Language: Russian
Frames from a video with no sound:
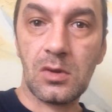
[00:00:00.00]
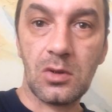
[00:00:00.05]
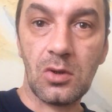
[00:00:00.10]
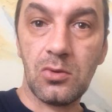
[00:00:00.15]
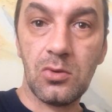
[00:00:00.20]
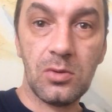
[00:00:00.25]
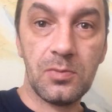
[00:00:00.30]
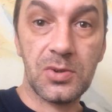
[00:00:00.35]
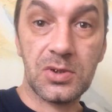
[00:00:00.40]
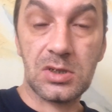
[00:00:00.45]

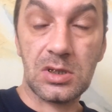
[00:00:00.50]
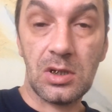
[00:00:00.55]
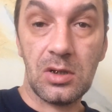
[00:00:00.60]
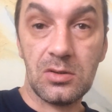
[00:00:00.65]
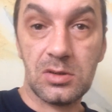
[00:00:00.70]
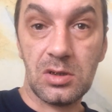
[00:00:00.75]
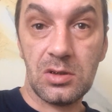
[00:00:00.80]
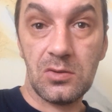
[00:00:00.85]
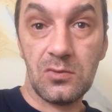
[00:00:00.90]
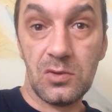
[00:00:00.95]
Такое
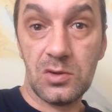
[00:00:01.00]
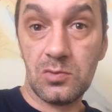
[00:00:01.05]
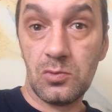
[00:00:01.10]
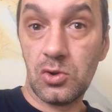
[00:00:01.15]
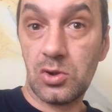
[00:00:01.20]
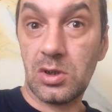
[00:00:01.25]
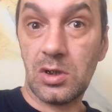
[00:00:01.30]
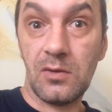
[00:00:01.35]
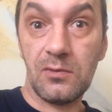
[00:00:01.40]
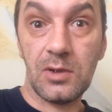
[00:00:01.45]
представить себе
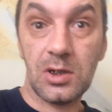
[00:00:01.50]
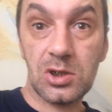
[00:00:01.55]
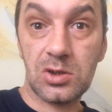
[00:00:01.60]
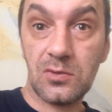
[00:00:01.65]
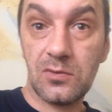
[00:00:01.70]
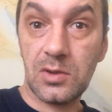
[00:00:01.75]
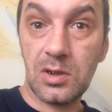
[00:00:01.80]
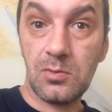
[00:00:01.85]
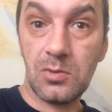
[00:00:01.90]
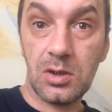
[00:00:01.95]
невозможно, а в
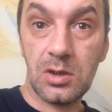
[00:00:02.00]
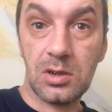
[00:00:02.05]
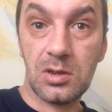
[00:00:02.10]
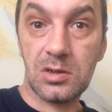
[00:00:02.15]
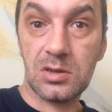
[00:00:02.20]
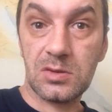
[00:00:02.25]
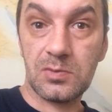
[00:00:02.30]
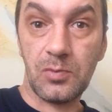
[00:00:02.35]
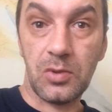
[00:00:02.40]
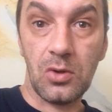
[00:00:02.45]
наше время
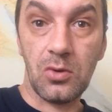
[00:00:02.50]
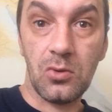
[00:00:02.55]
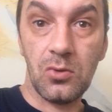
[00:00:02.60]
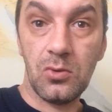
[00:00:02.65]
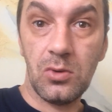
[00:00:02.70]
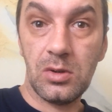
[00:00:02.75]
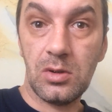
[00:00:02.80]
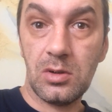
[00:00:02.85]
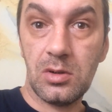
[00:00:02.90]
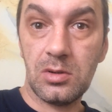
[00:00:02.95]
это
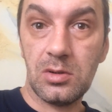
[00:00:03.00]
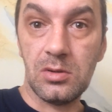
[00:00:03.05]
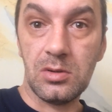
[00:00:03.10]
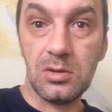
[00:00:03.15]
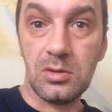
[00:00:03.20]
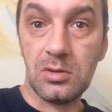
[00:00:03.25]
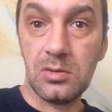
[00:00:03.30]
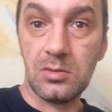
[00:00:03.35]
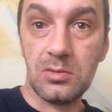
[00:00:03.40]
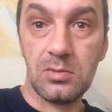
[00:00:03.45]
спокойно
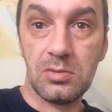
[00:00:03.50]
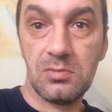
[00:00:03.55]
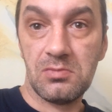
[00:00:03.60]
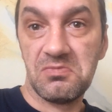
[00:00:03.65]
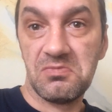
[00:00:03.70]
и